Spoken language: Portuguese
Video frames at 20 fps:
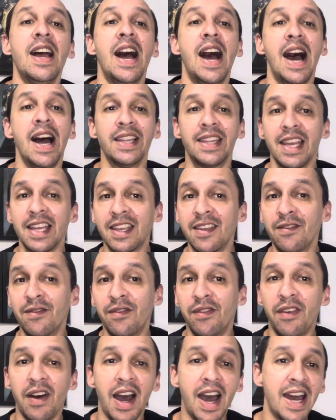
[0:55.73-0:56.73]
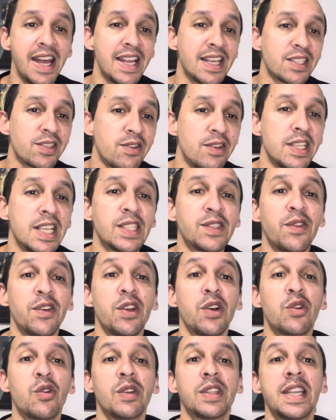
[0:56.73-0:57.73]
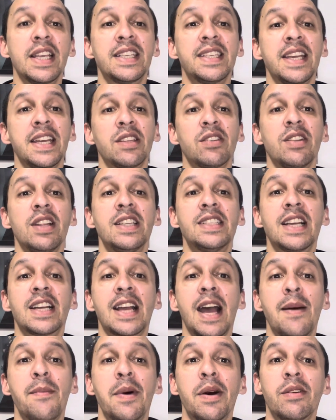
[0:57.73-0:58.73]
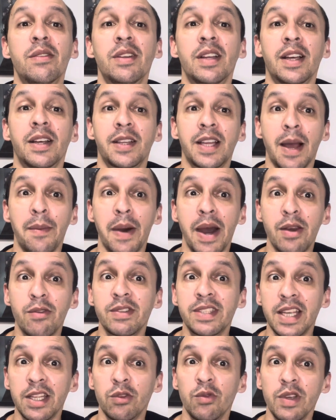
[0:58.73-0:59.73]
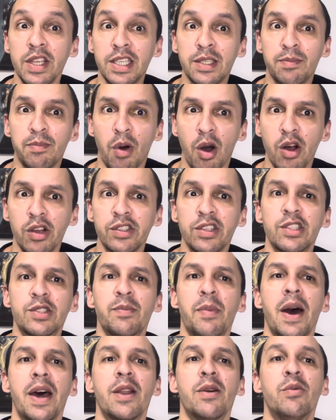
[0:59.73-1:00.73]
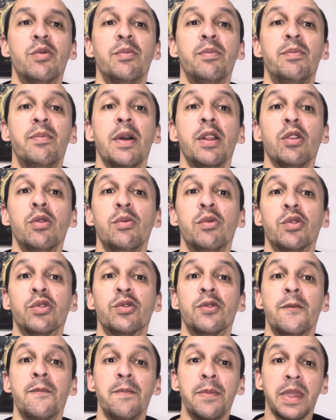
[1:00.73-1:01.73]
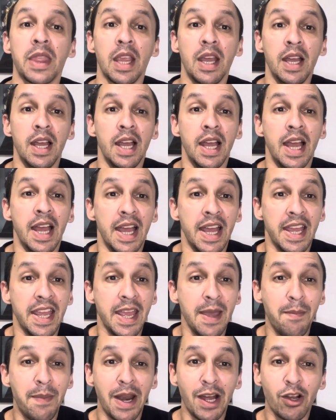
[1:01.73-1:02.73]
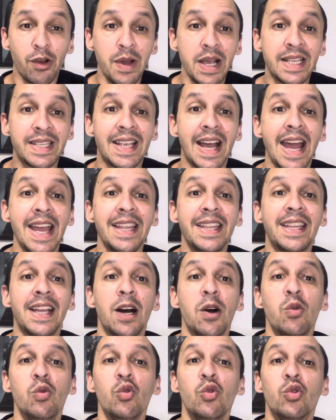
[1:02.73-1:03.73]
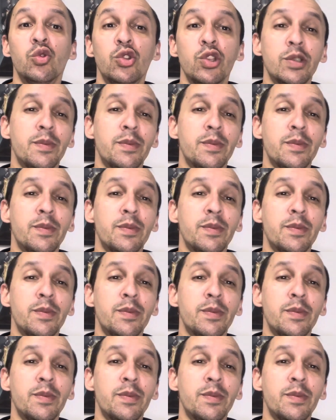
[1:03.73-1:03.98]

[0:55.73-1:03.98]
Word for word: até que várias coisas foram acontecendo e eles acabaram sendo expostos para o, pelo mundo. E para começar, então, um dos